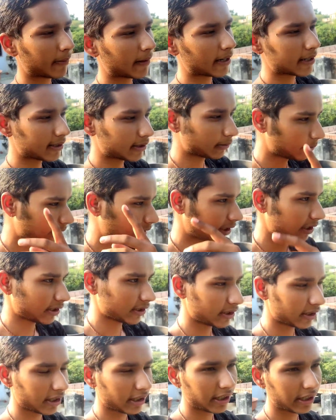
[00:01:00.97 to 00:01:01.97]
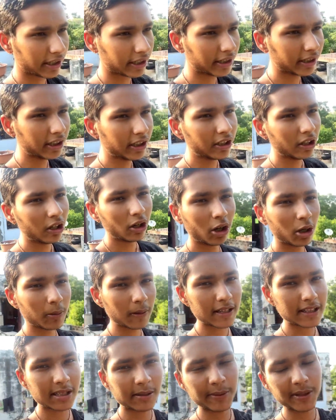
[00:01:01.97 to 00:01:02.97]
है पास में इसीलिए
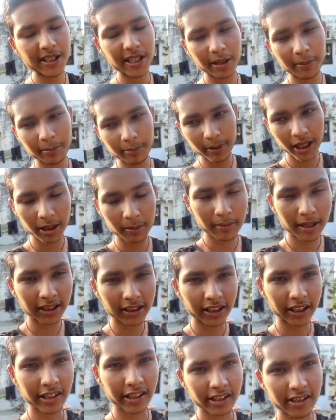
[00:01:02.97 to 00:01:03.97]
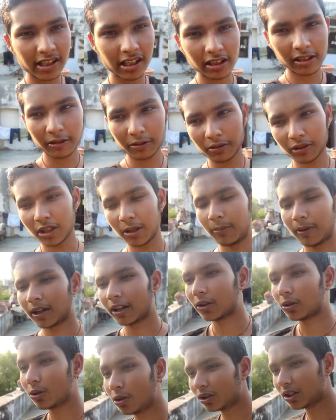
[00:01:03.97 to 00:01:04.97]
और भाई सभी से एक मेन बात कहना चाहता हूँ कि
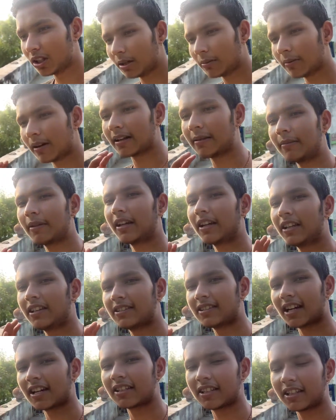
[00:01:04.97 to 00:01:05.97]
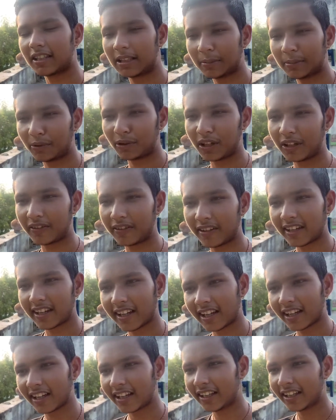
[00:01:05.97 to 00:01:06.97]
मेरे दो दिन बाद मेरा रिचार्ज ख़त्म होने
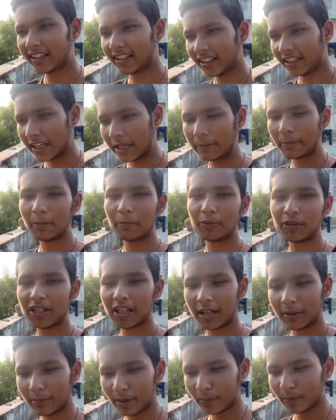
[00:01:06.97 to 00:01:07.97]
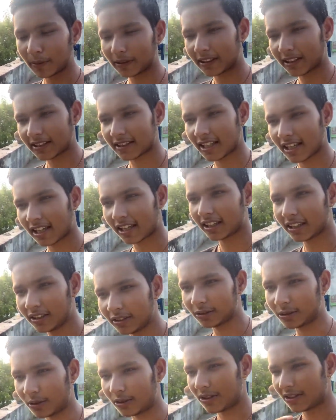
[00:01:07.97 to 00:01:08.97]
वाला है ये भी मुझे अभी पता चला
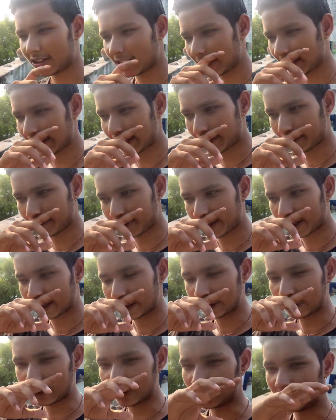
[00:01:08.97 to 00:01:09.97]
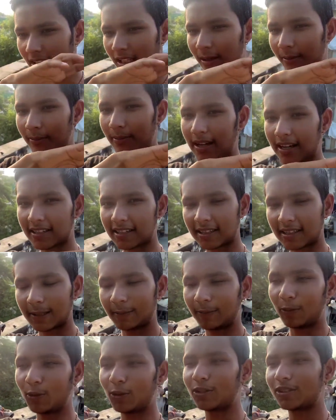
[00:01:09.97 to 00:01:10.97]
तो इसीलिए मैं दो दिन बाद
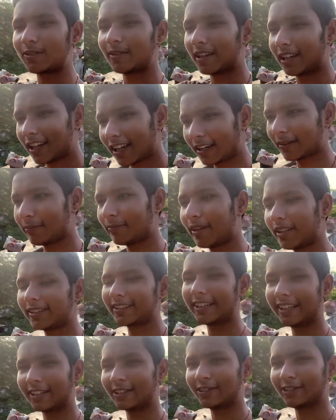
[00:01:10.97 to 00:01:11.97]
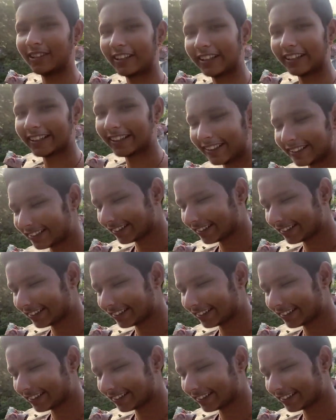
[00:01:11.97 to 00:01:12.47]
से ब्लॉग चलाना बंद कर दूंगा